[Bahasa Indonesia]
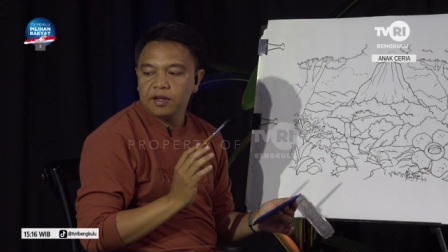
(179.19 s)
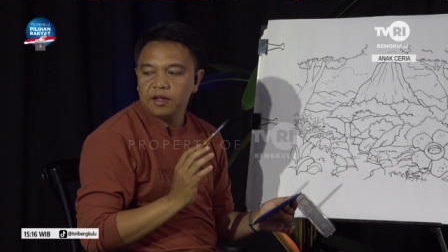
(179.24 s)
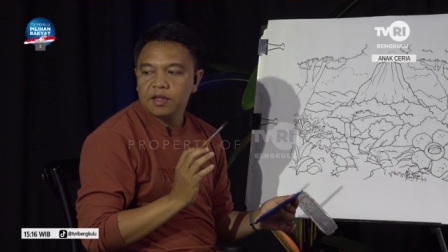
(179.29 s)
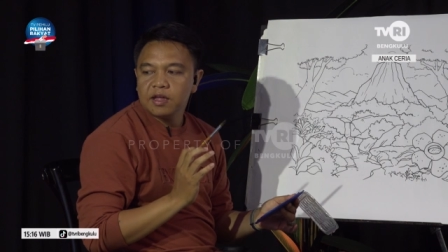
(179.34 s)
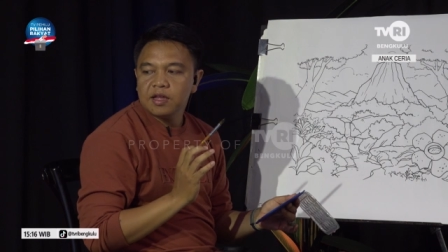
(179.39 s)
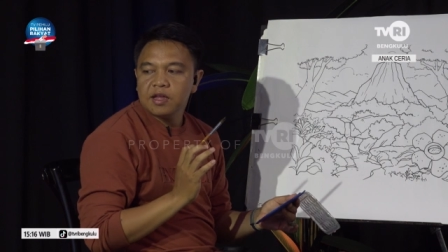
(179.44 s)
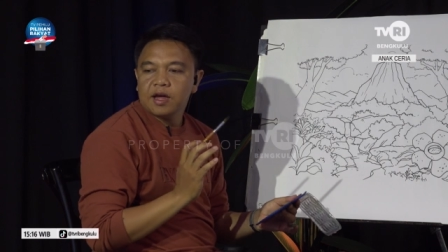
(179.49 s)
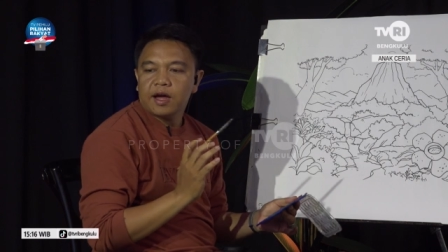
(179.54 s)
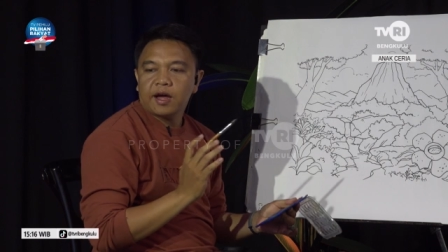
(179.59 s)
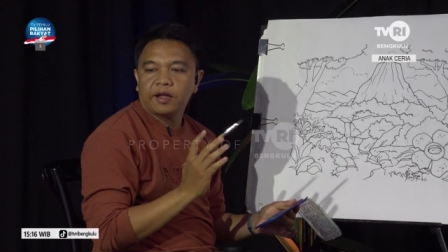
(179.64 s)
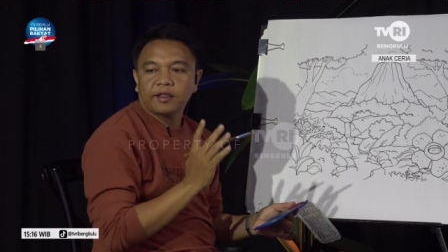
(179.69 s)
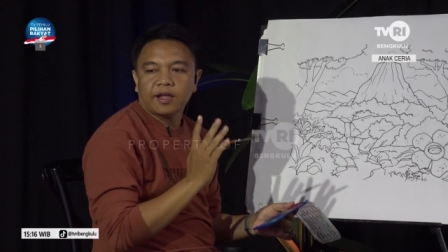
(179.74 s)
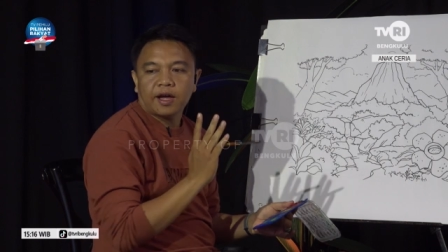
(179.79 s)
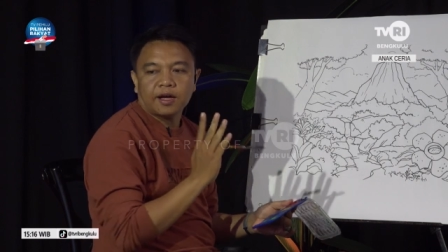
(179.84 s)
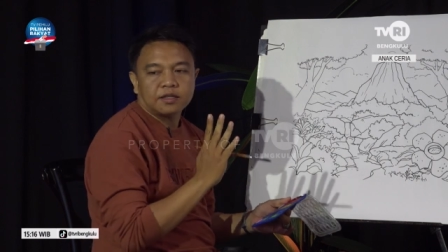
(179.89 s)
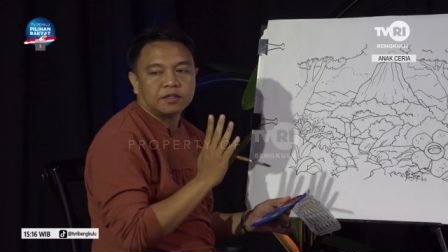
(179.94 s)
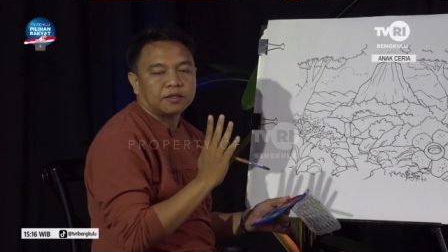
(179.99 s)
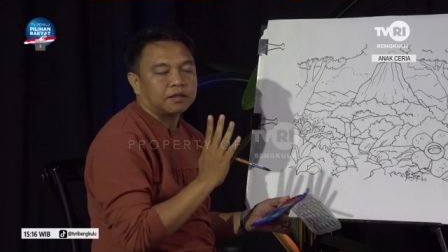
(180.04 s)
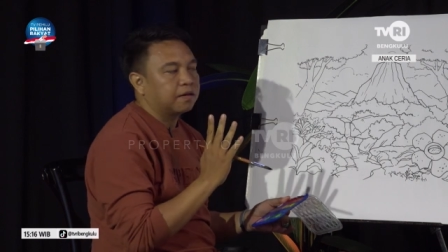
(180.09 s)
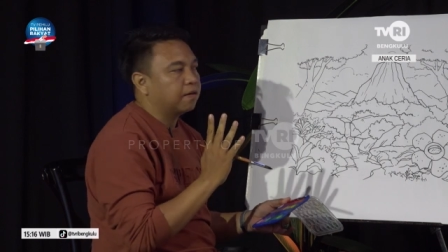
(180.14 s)
mewarna itu
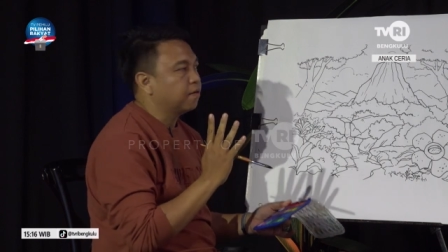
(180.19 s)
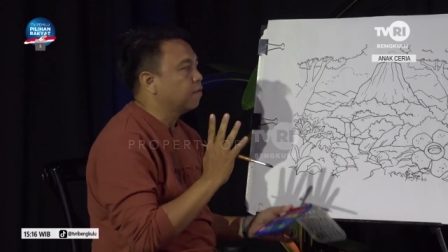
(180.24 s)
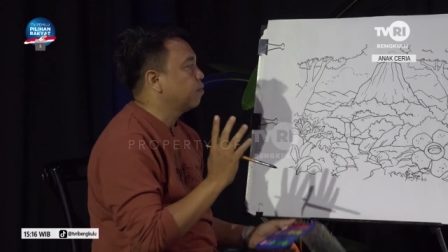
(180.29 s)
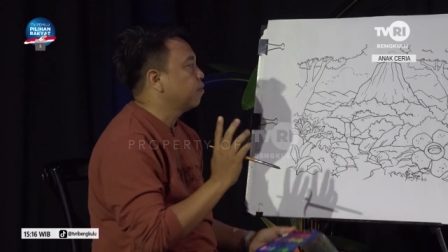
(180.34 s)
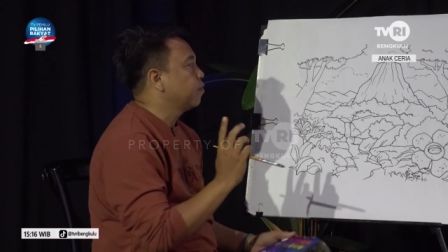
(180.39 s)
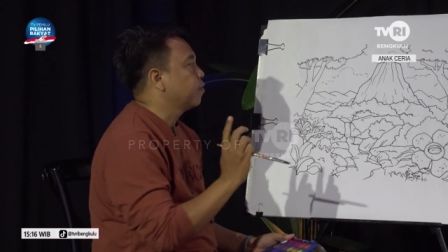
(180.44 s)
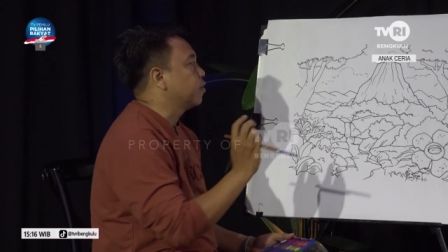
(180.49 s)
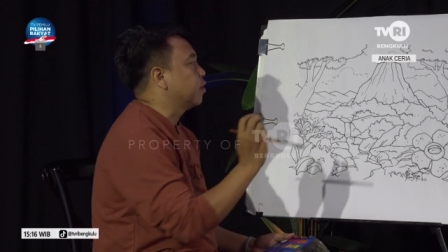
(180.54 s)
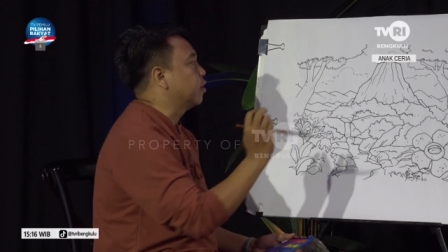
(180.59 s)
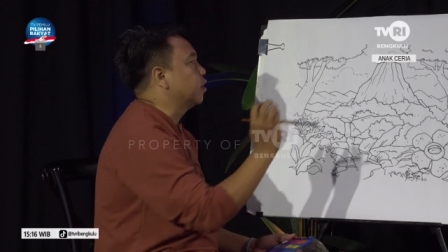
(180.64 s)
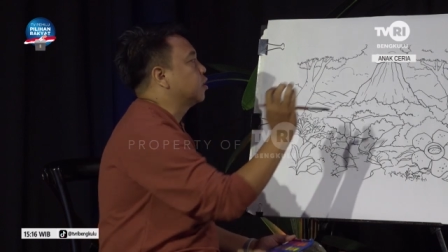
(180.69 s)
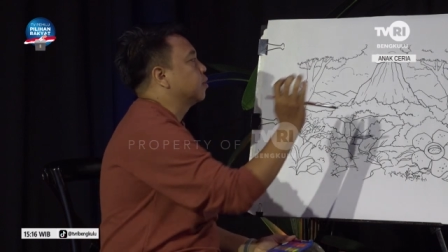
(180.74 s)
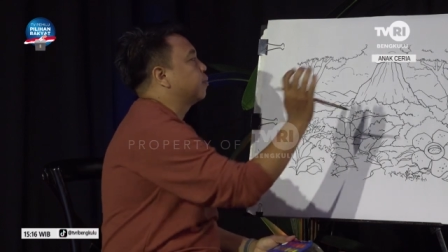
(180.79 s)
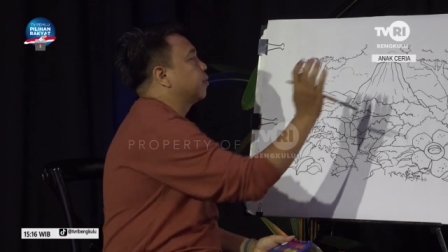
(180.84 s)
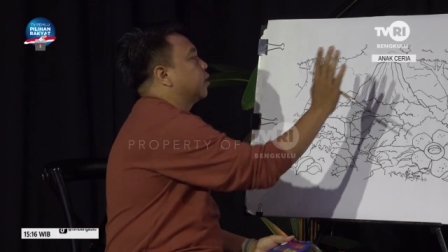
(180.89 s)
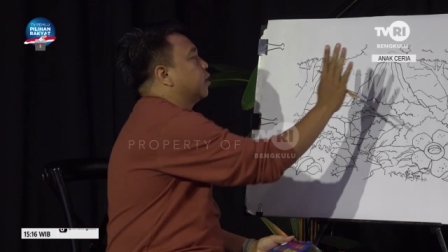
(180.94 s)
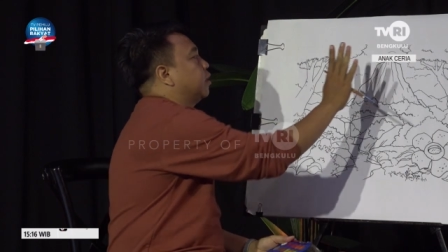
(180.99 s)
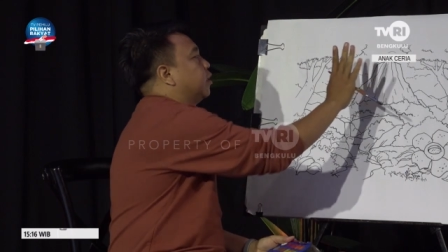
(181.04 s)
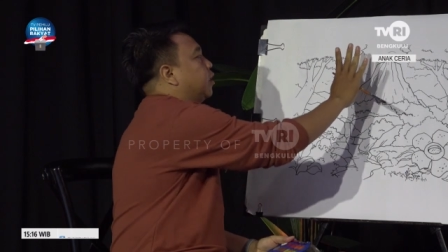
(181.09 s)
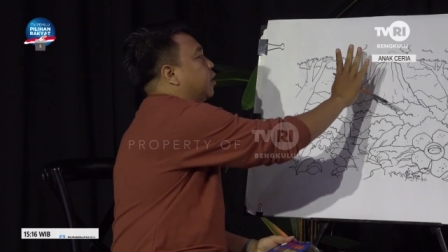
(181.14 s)
mulai dari bagian
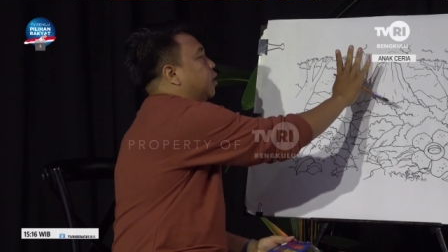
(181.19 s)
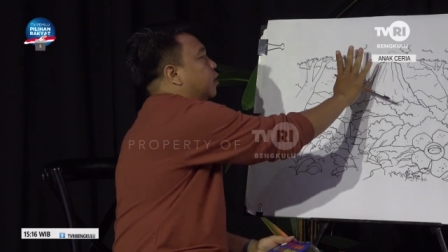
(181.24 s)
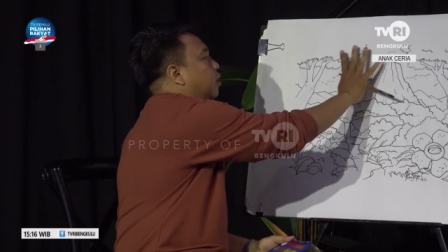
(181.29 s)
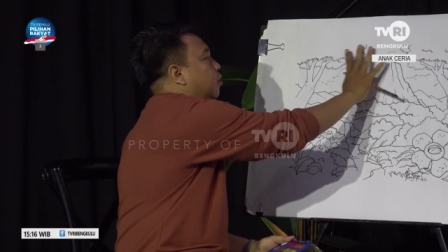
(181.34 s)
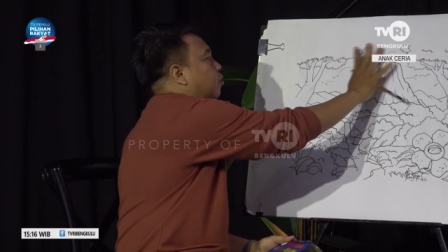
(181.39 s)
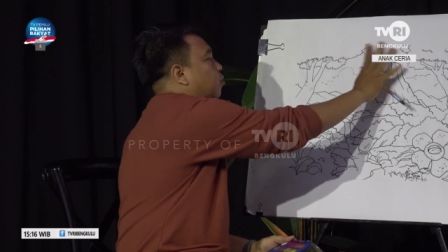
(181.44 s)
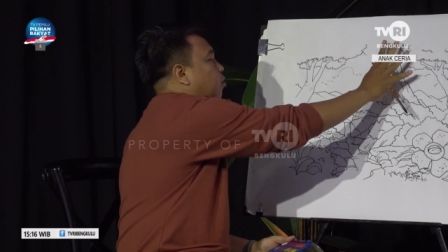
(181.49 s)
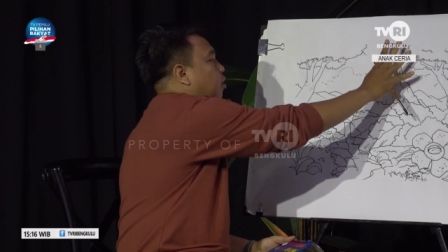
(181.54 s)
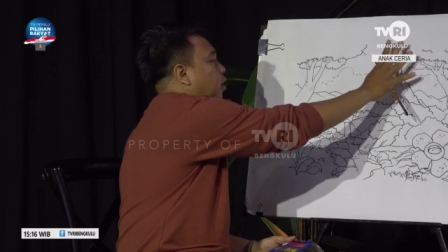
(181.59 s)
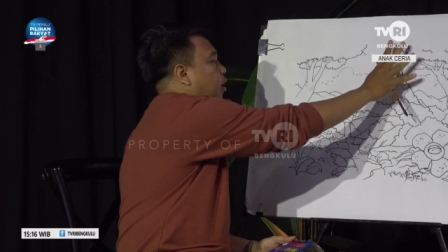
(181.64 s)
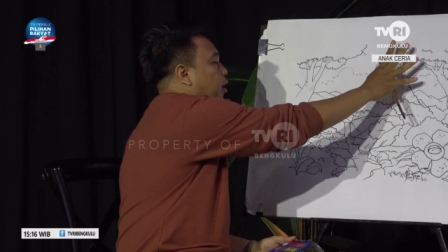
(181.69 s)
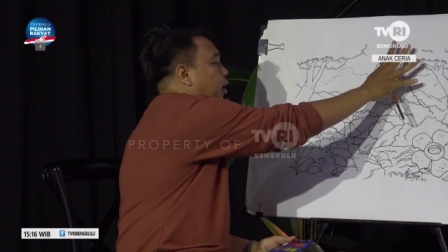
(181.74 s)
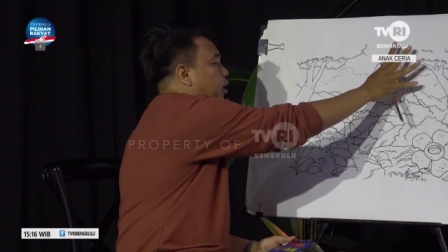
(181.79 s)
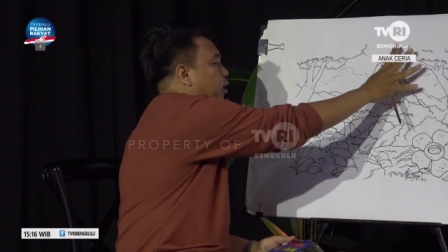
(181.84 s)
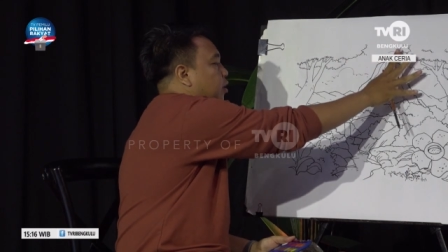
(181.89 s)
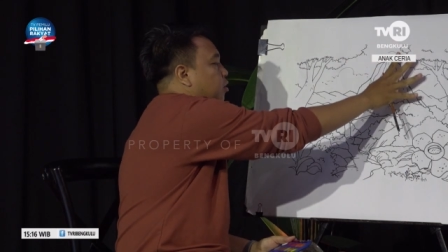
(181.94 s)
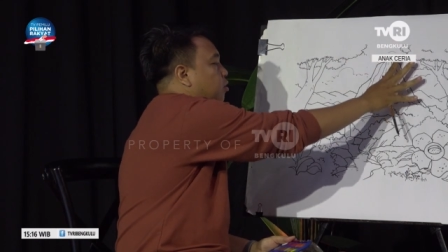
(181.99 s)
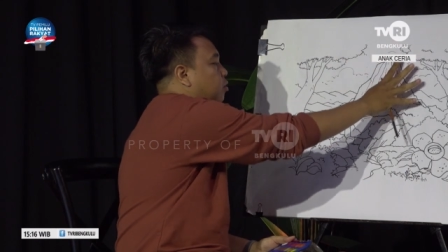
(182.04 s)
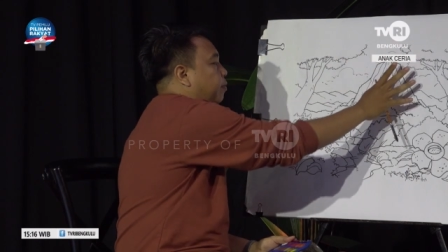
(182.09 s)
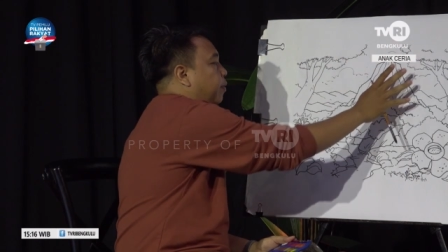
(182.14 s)
paling
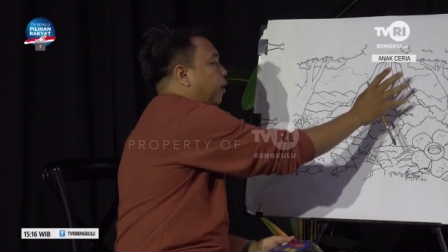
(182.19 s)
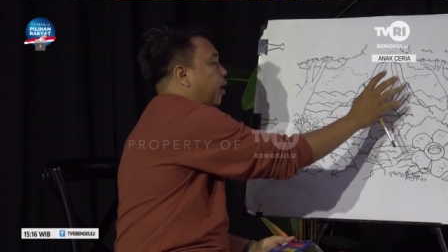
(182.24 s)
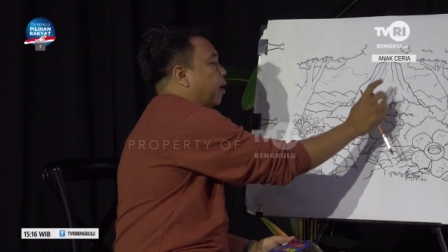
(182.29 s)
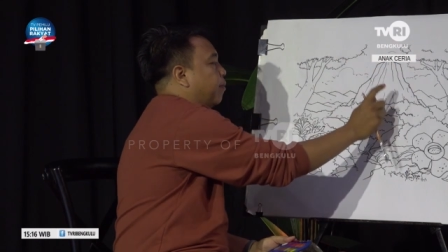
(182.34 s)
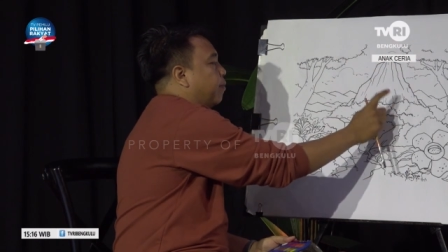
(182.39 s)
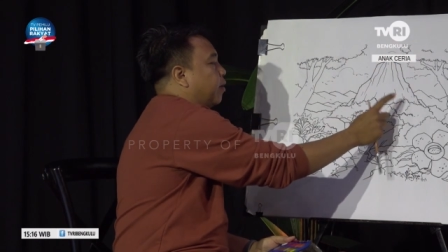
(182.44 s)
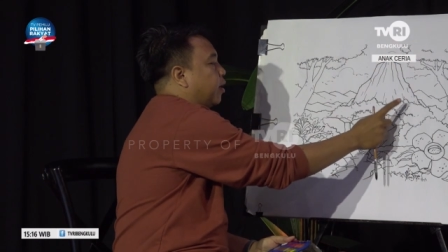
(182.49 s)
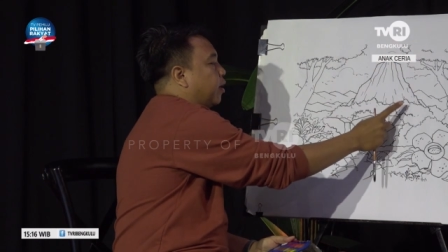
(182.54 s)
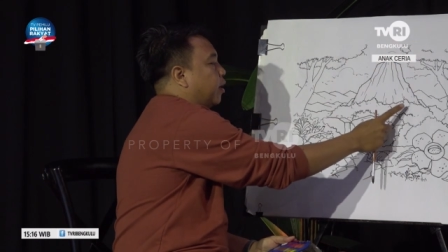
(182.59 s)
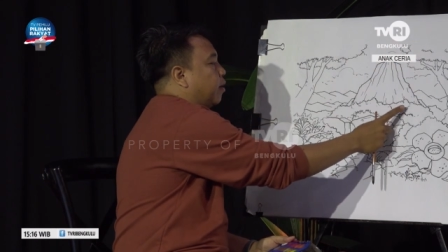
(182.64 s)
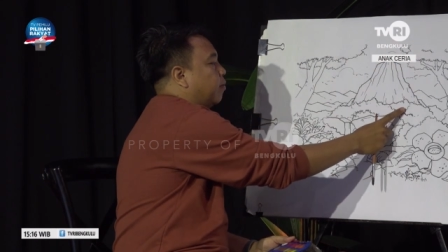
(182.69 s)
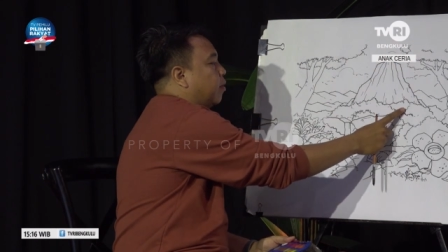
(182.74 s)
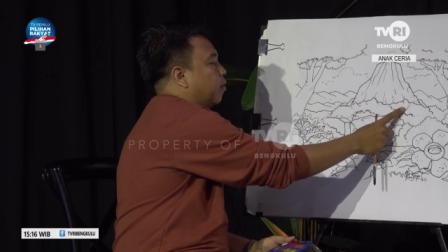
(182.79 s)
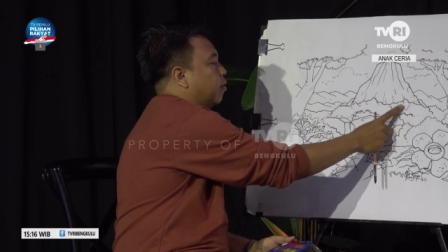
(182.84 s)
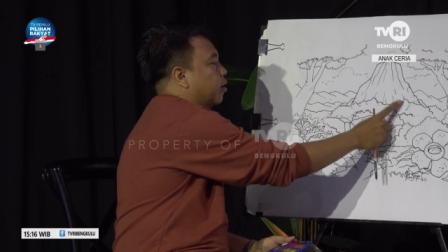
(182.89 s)
atas. Jadi